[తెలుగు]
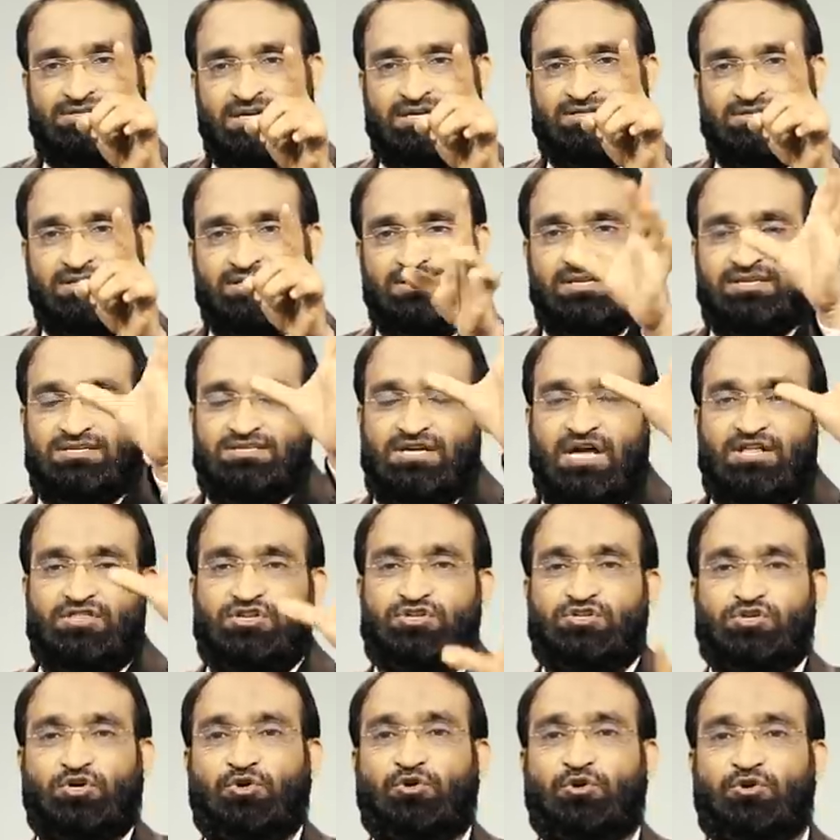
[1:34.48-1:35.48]
సక్సెస్ని
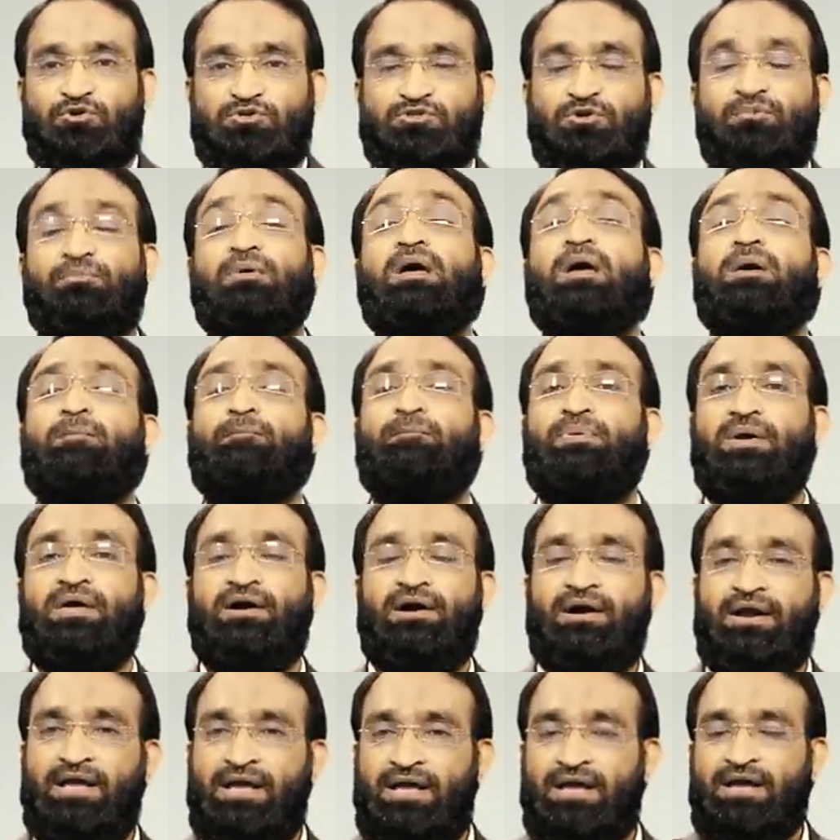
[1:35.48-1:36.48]
సాధించడం కోసం బీ
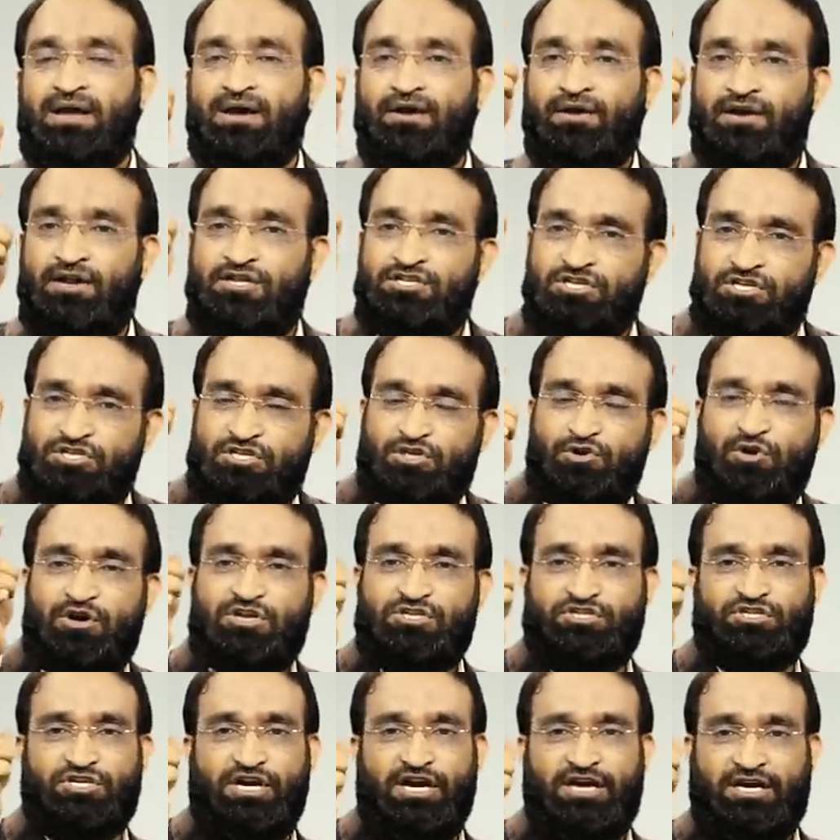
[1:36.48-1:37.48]
రెడీ రిజిస్టర్
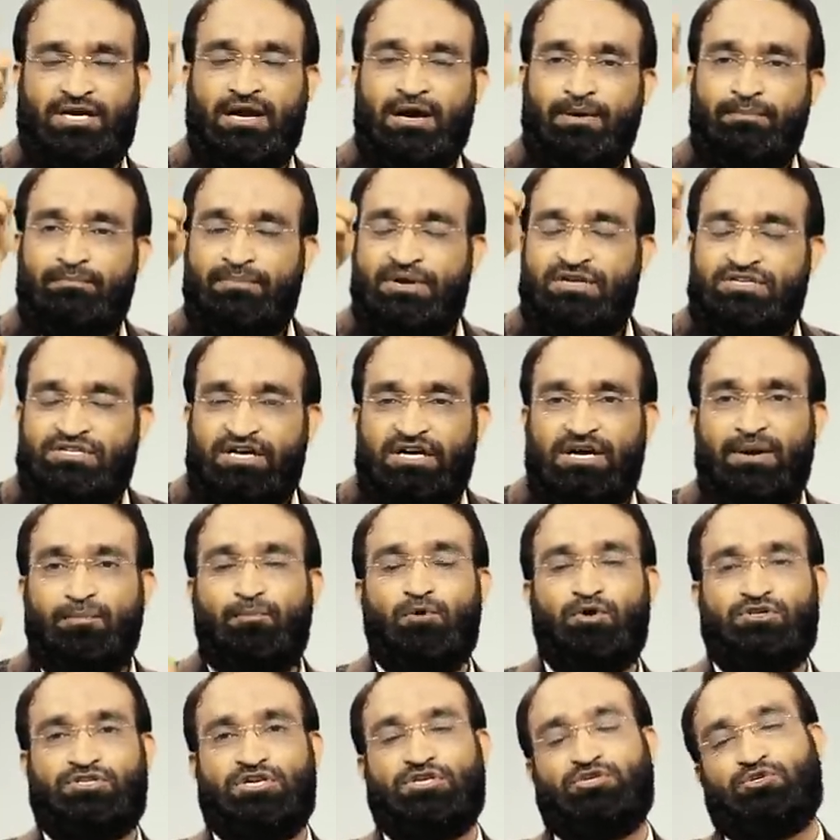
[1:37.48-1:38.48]
యువర్ సీట్ మీ సీట్ని
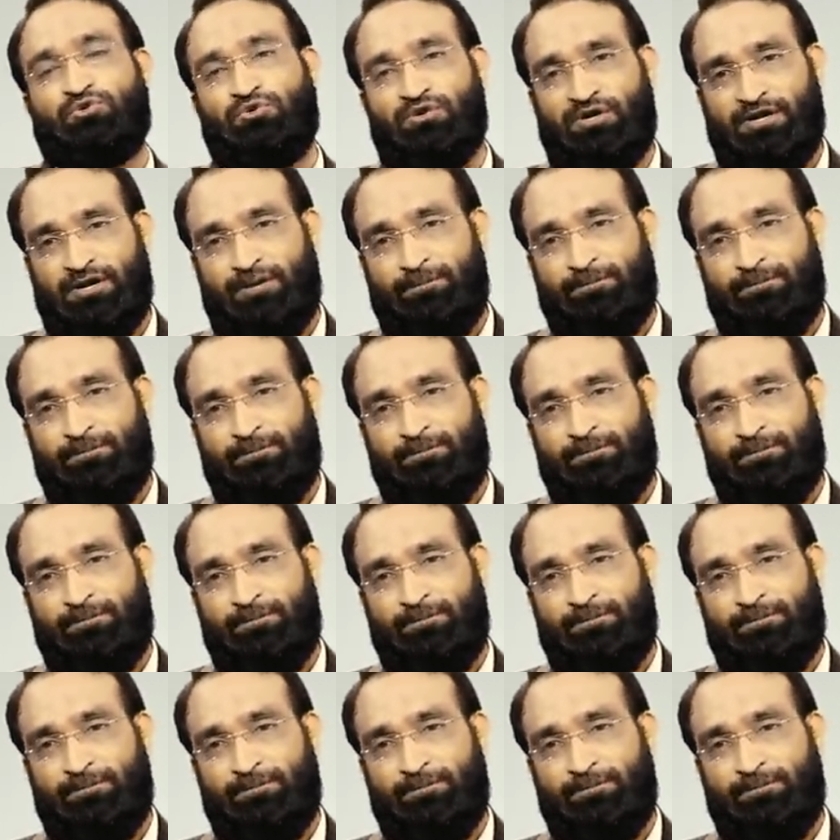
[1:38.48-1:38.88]
బుక్ చేసుకోండి